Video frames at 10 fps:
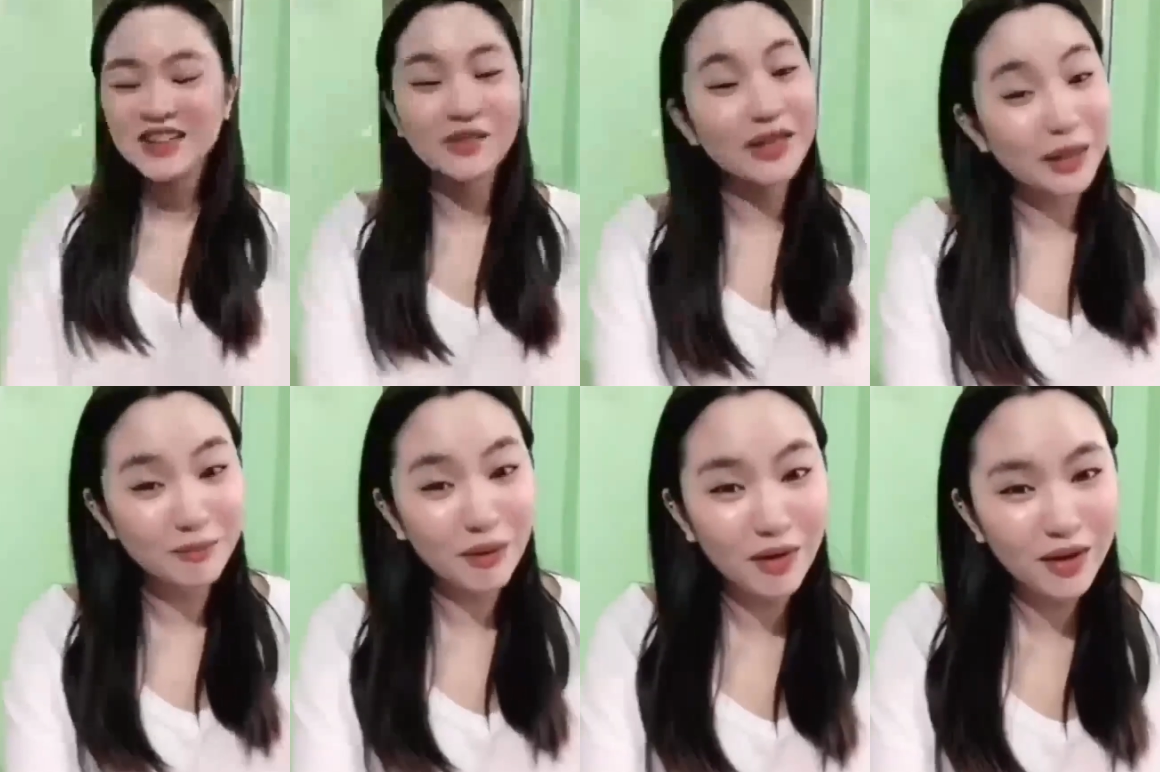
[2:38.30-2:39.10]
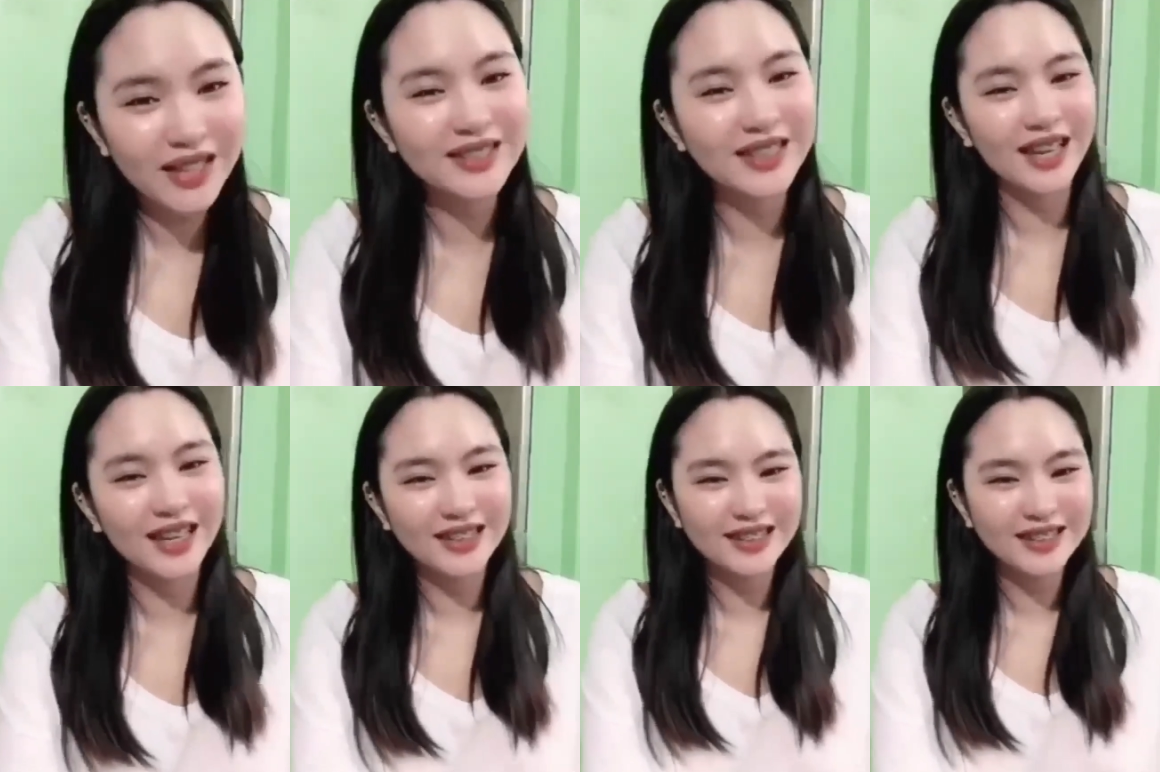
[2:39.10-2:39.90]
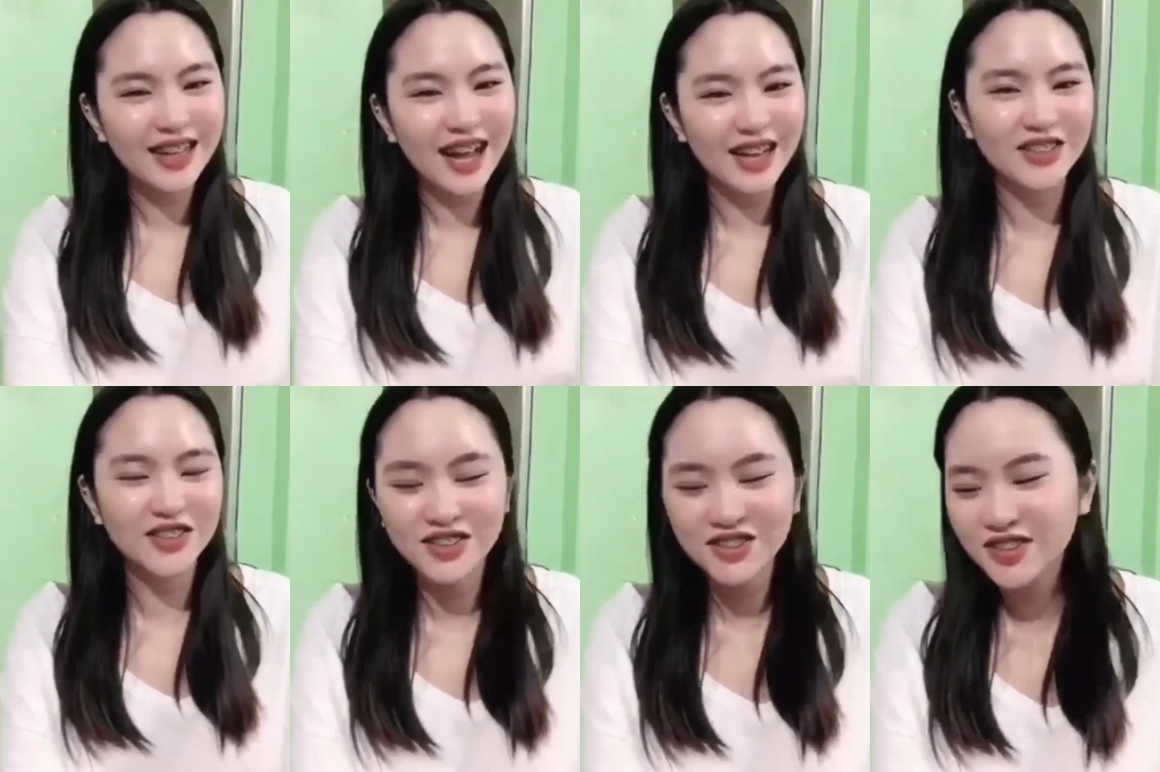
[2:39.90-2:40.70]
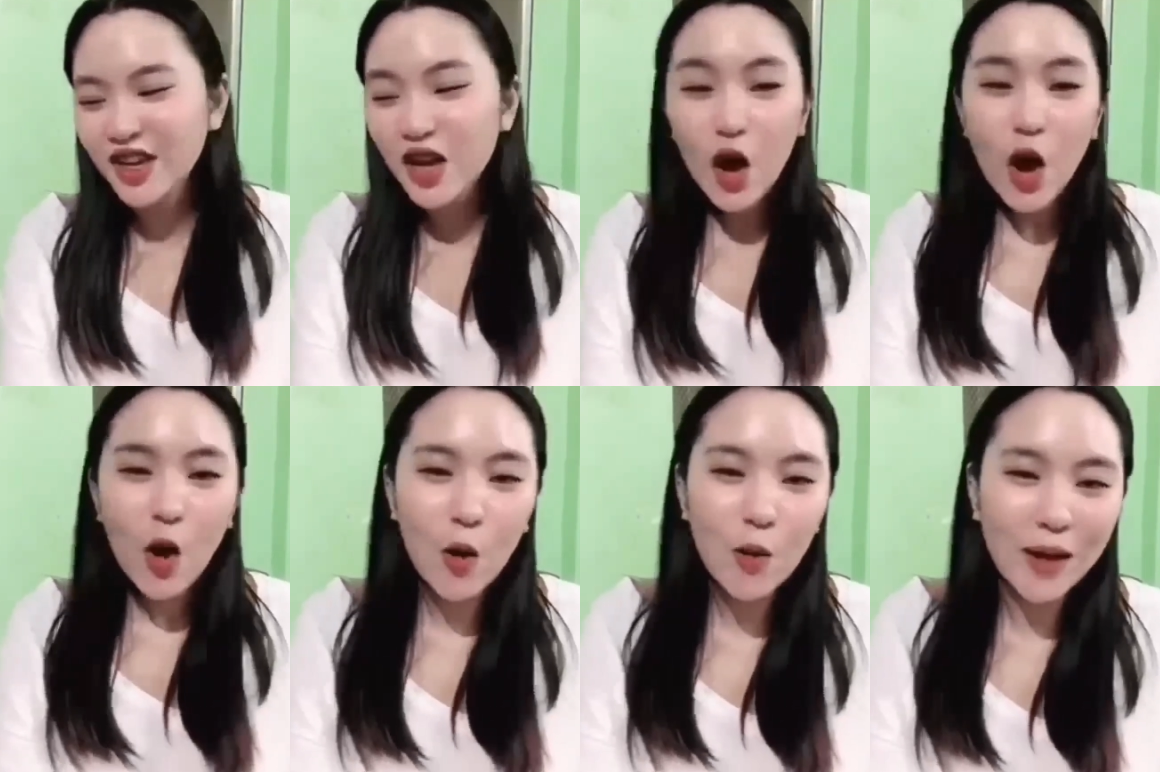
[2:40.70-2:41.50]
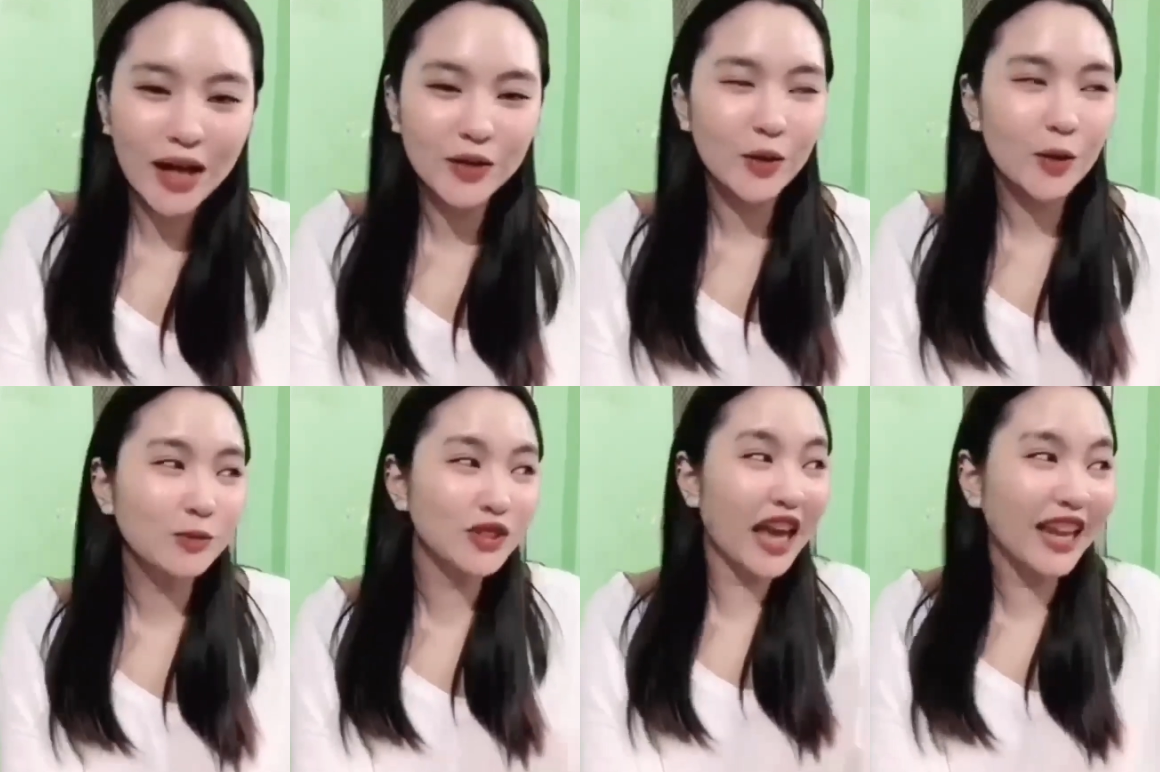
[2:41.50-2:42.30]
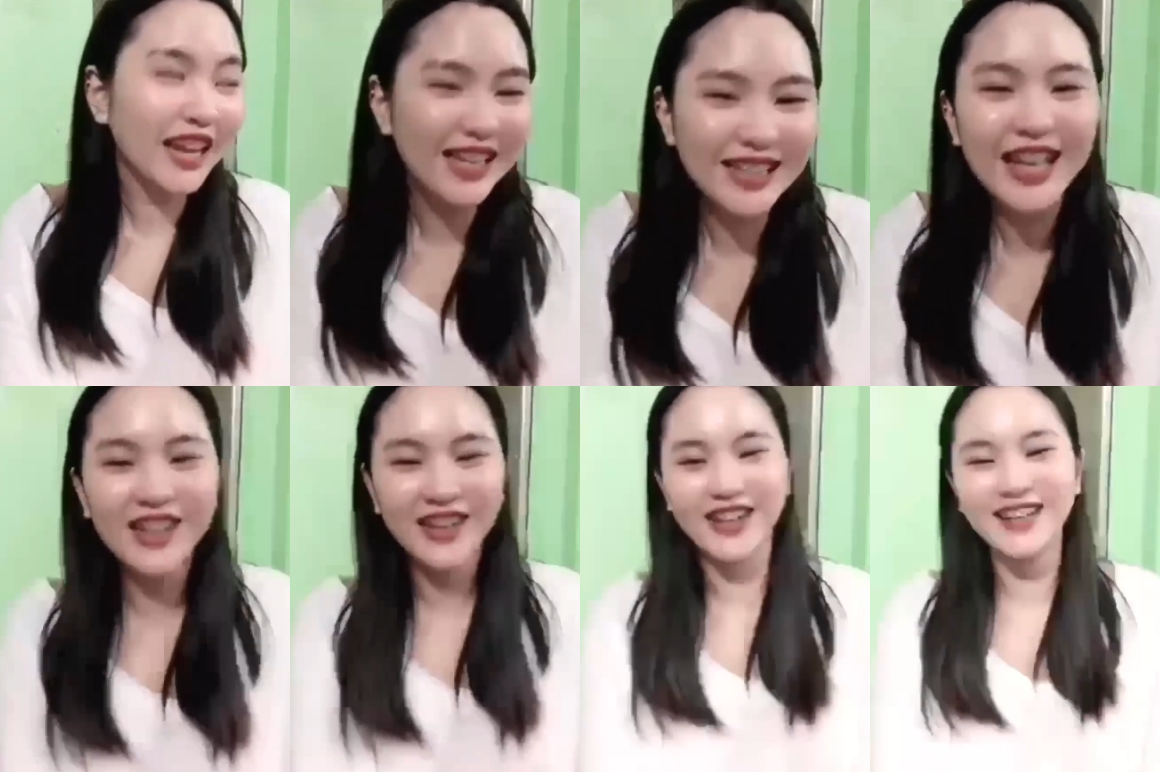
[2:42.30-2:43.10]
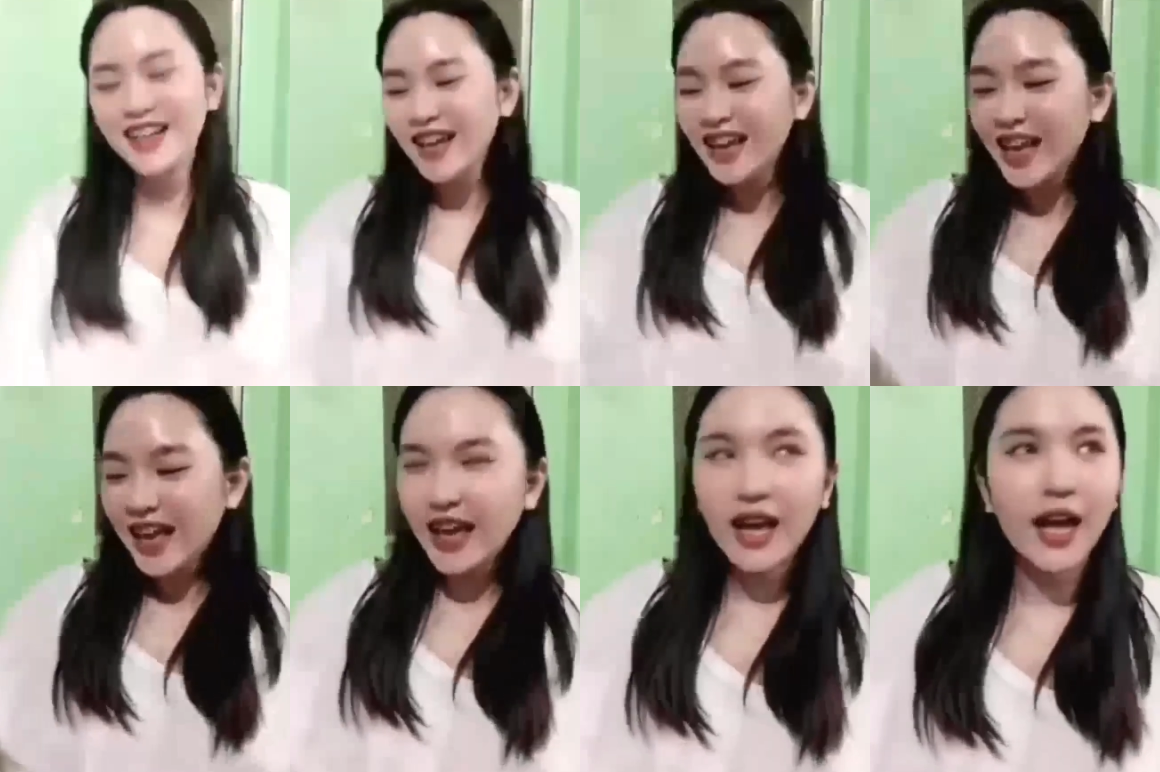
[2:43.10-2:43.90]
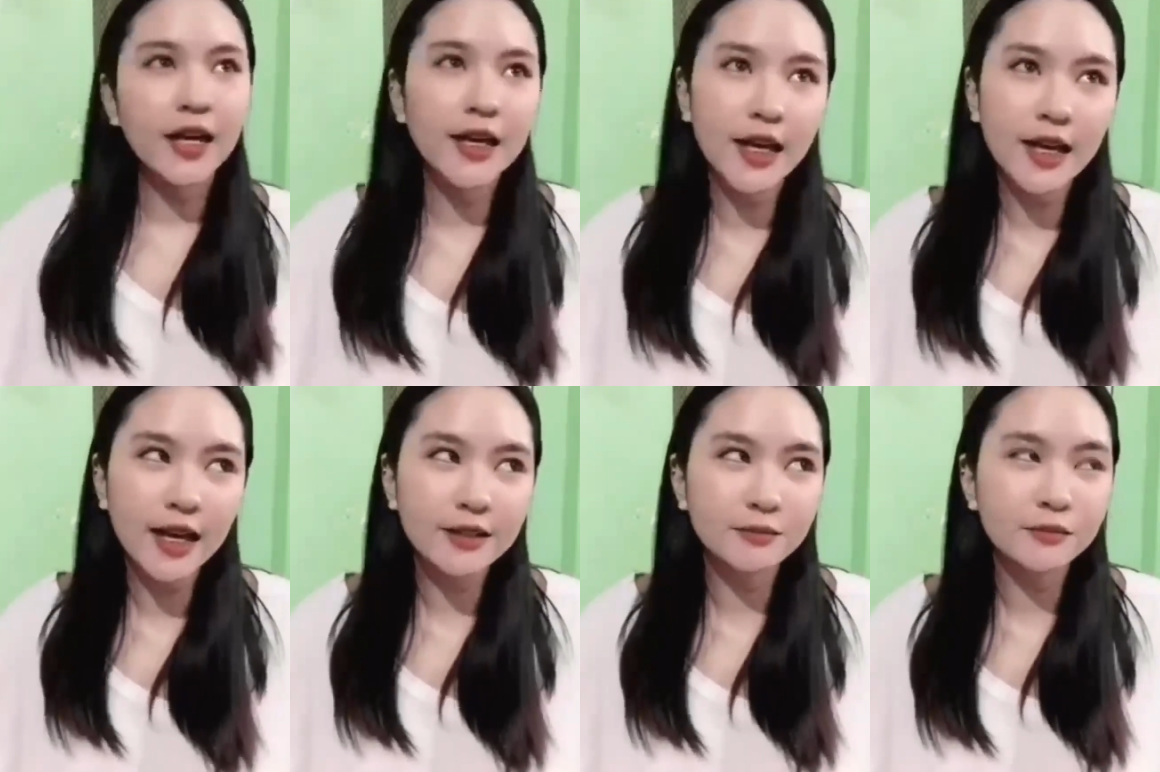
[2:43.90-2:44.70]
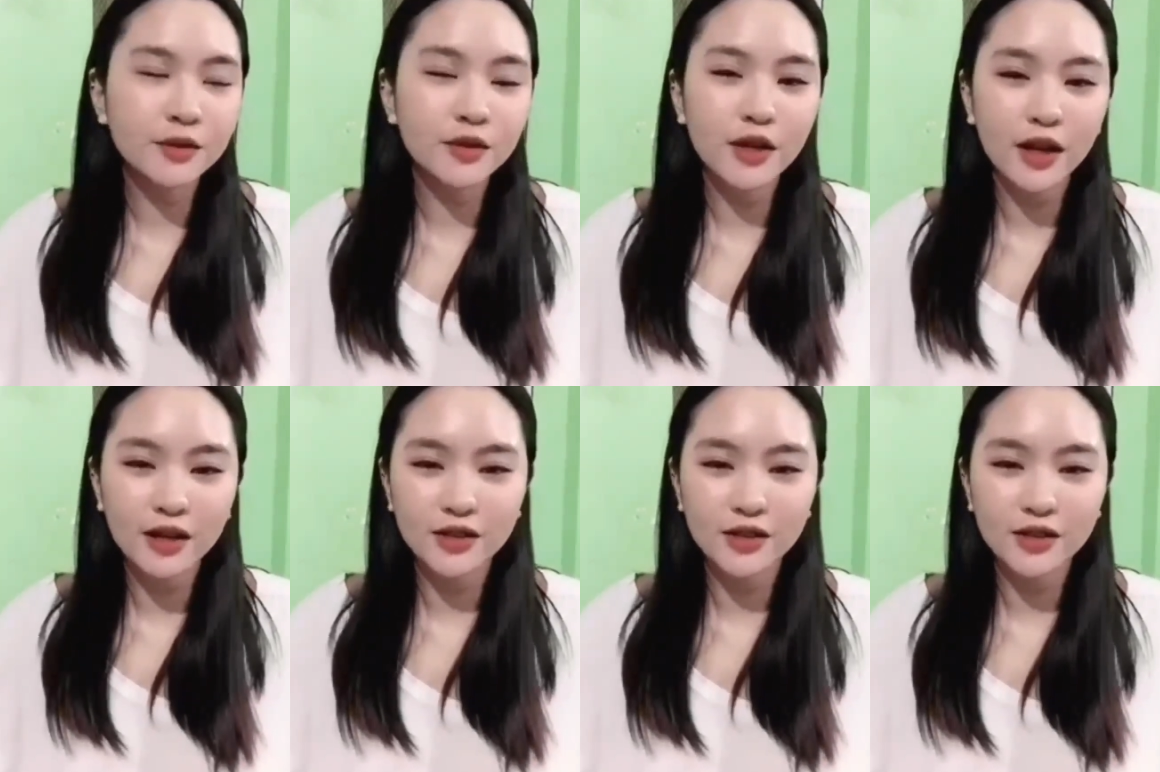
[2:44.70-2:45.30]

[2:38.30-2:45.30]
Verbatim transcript: so, may trip akong ganyan. Ano, home, ano, home channeling. Ang ingay lang ng mukha,